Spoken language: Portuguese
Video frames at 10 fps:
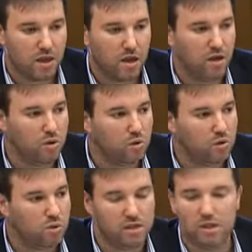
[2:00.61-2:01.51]
Eh,
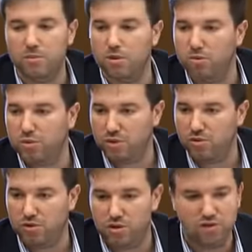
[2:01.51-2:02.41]
o entendimento do
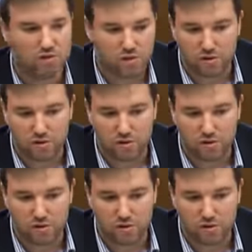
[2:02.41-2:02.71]
Partido Socialista,